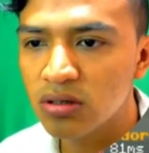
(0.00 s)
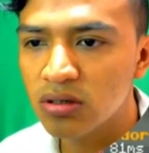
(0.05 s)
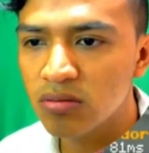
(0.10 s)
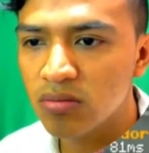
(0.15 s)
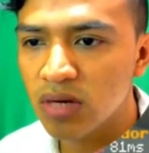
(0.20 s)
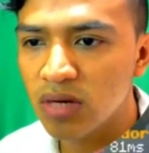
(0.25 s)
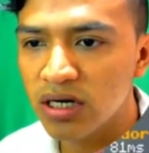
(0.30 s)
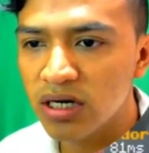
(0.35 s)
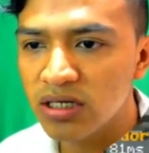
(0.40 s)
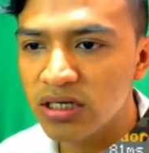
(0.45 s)

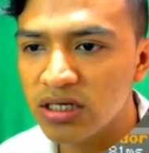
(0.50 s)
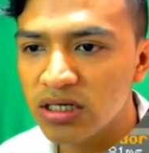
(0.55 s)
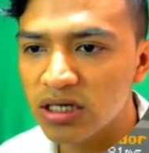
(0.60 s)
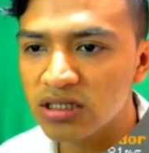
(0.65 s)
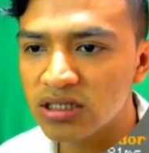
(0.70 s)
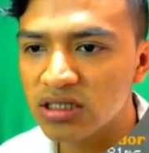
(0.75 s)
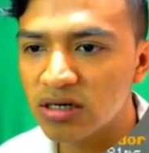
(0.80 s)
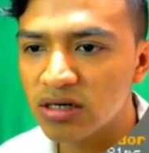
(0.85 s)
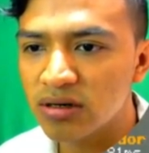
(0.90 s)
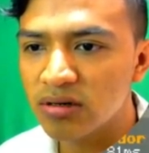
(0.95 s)
Ahí
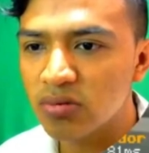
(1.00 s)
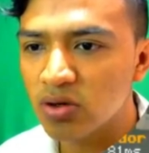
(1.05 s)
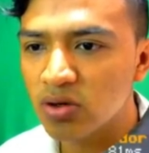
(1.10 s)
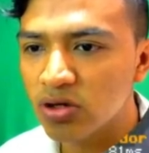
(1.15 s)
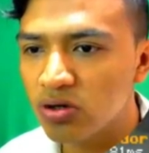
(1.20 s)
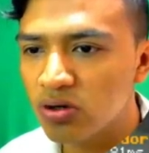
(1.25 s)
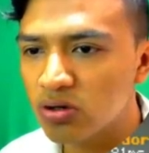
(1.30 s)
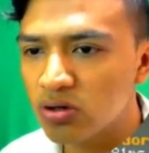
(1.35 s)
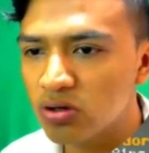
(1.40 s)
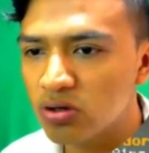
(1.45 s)
se
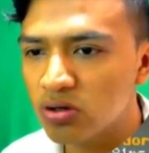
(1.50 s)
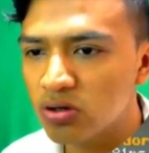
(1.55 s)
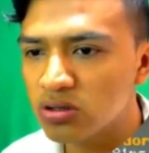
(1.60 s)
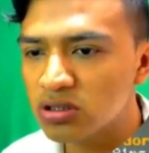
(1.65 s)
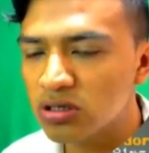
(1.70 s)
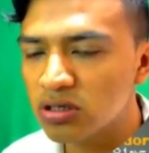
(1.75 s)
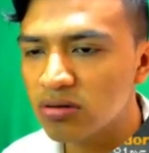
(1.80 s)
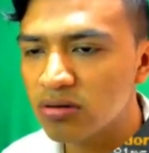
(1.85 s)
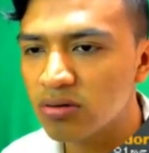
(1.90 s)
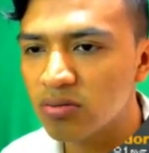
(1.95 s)
morir otro,
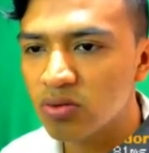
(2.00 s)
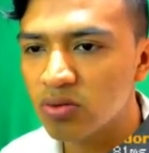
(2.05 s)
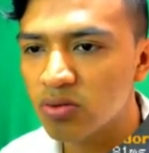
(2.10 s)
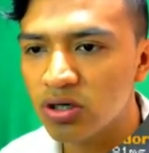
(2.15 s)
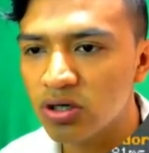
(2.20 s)
se morir